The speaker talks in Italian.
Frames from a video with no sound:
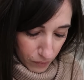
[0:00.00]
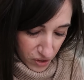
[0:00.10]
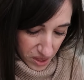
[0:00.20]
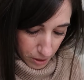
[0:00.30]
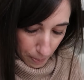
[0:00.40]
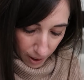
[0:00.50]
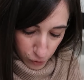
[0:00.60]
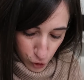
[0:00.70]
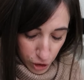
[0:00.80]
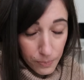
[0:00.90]
20
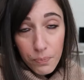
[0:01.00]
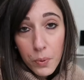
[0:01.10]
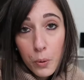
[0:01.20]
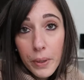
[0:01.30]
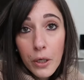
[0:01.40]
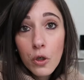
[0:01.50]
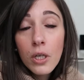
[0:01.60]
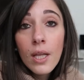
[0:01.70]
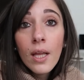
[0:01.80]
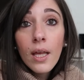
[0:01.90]
pagine più o meno
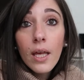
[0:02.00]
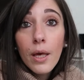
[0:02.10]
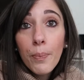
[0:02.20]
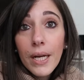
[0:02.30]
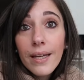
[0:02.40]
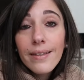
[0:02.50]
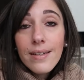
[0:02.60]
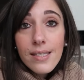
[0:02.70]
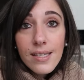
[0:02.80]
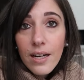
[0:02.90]
eh, perché
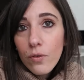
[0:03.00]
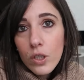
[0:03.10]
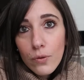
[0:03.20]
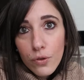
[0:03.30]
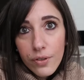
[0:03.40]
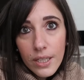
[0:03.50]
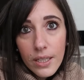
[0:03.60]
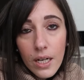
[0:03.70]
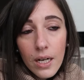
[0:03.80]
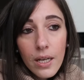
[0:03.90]
ieri sera volevo
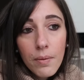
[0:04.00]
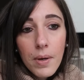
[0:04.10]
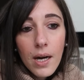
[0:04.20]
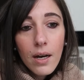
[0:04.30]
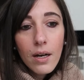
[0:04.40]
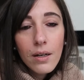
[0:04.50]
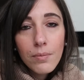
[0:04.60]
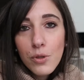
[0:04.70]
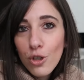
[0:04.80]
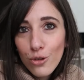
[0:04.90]
finirle ma
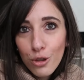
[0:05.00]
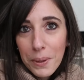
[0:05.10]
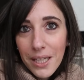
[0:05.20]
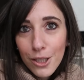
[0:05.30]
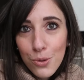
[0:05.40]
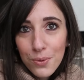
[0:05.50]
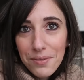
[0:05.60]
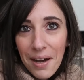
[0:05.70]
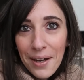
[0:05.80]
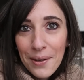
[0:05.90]
mi sono addormentata sul
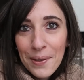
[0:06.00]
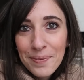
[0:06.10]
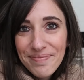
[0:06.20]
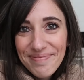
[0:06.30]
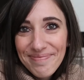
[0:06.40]
divano